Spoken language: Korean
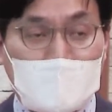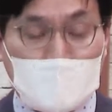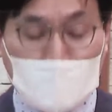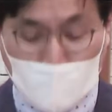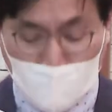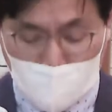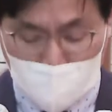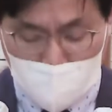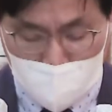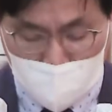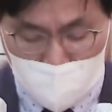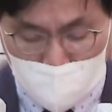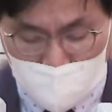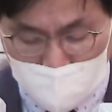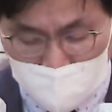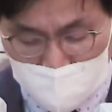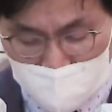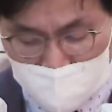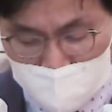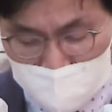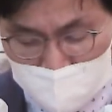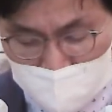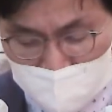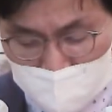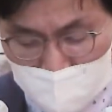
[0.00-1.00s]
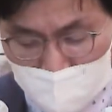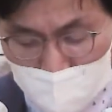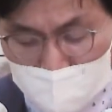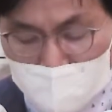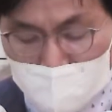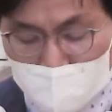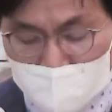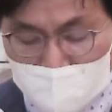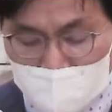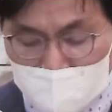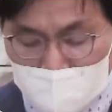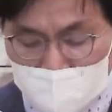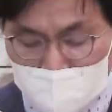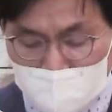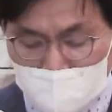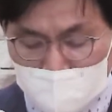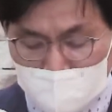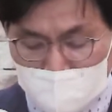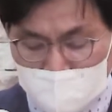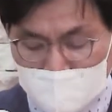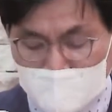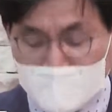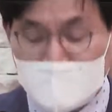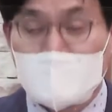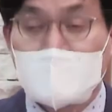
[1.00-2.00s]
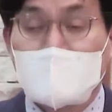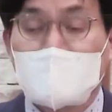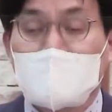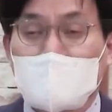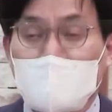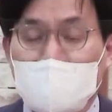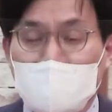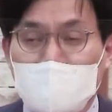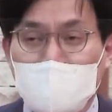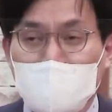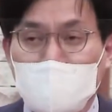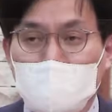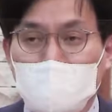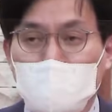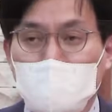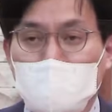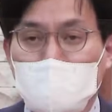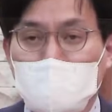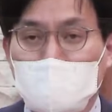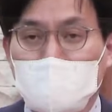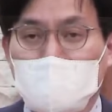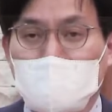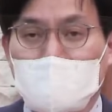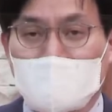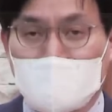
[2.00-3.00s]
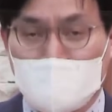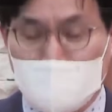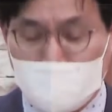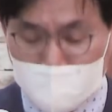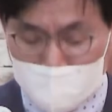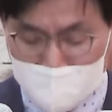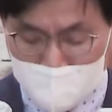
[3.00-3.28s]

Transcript: 오늘 우리는 어떤 길을 택하고 있습니까?